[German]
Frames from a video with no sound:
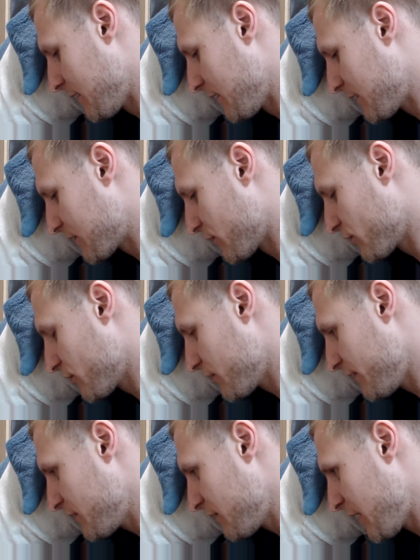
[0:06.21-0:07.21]
Es guckt doch
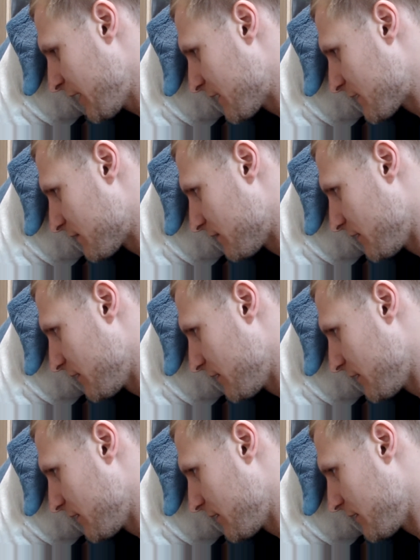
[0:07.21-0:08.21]
sowieso keiner zu.
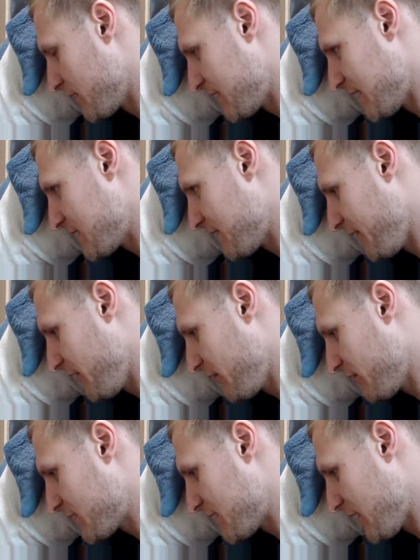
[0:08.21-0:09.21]
Das letzte
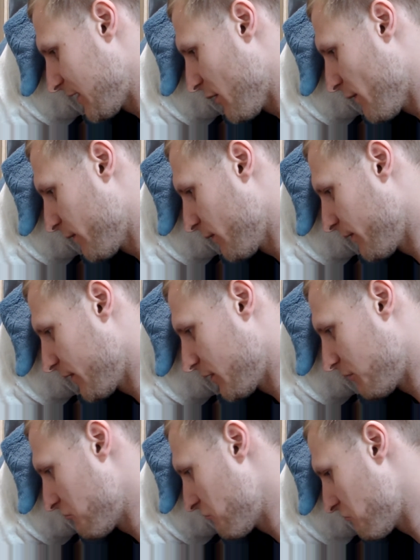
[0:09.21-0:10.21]
Video, 10 Aufrufe,
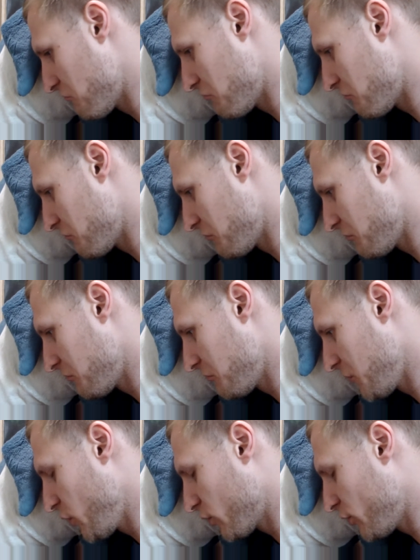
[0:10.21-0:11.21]

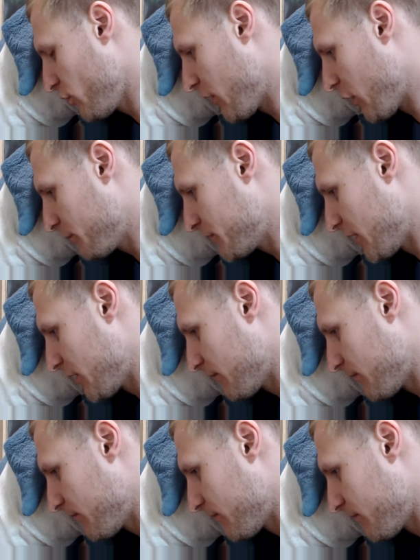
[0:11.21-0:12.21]
juckt überhaupt nicht.
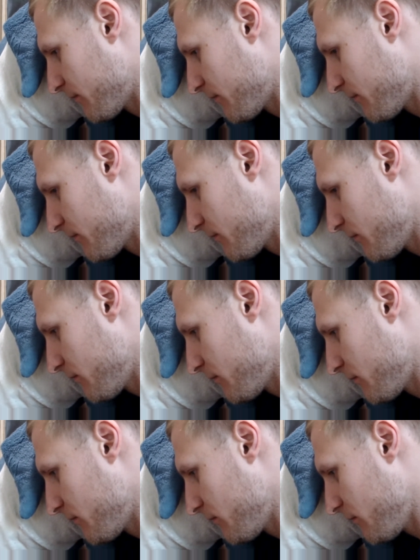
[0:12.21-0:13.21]

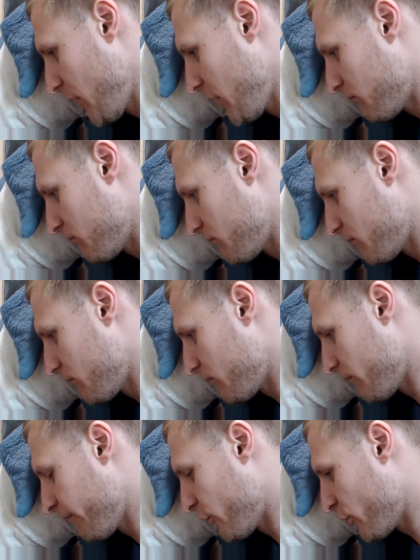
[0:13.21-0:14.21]
Nee,
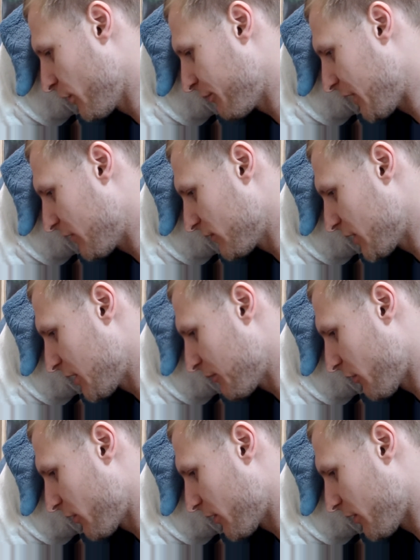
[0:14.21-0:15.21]
wohne ich bald unter einer
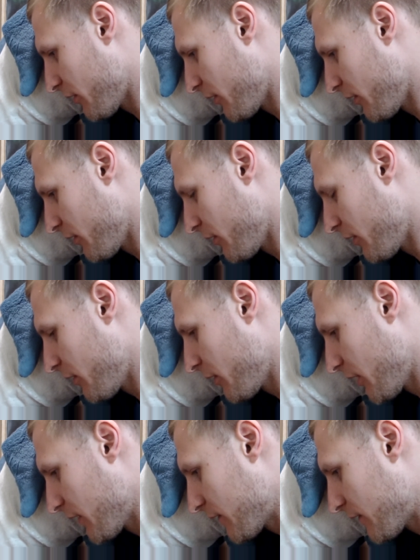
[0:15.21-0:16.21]
Brücke.
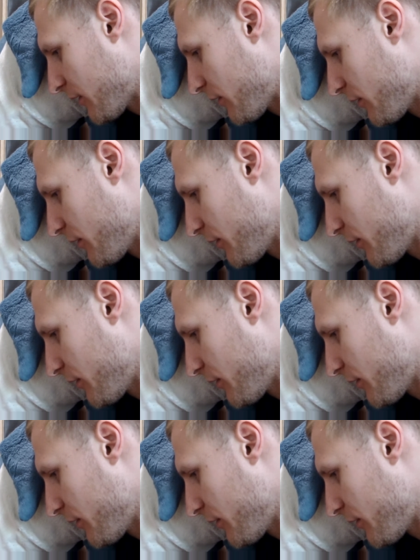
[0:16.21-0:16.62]
Ganz genau.